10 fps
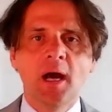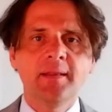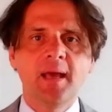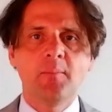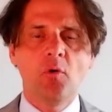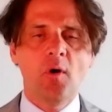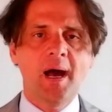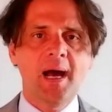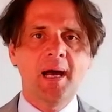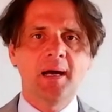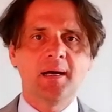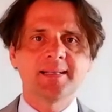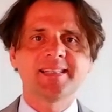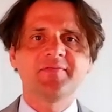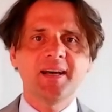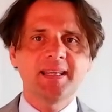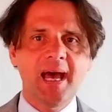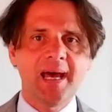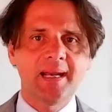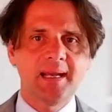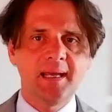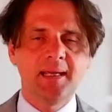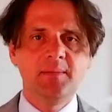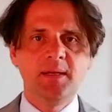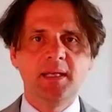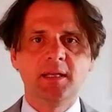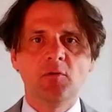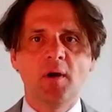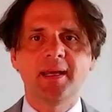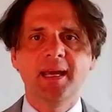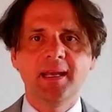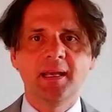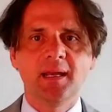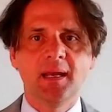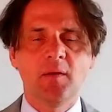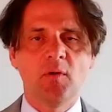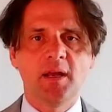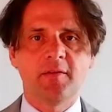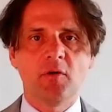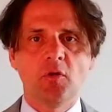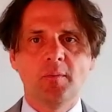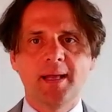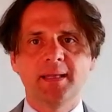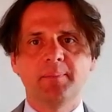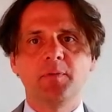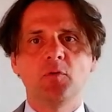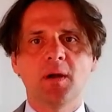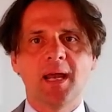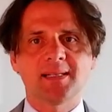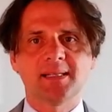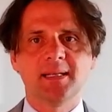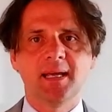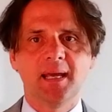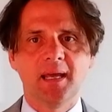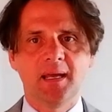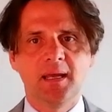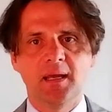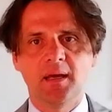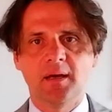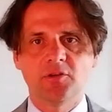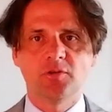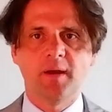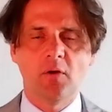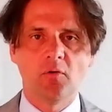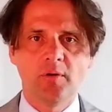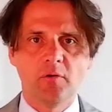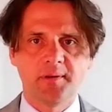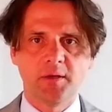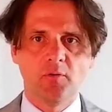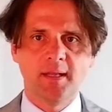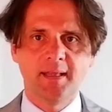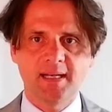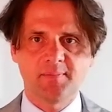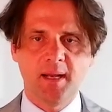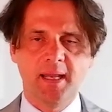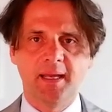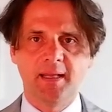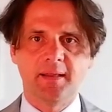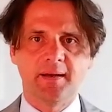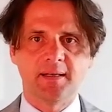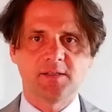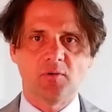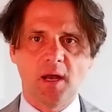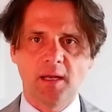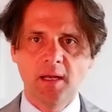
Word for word: Andiamo a, a, sfatare i miti o a chiarire quelle che sono le domande più classiche che eh, ci vengono rivolte a noi di tax planning internazionale.